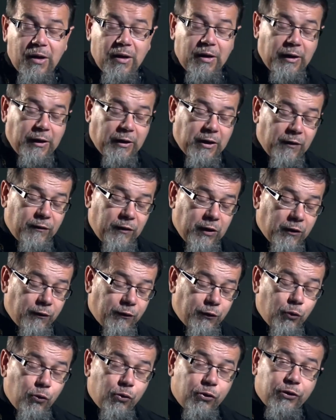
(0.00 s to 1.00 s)
И Давид в
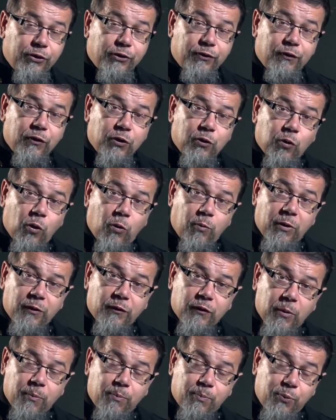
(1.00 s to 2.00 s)
Духе Святом
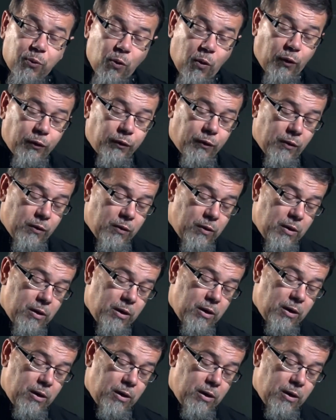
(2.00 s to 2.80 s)
это понял –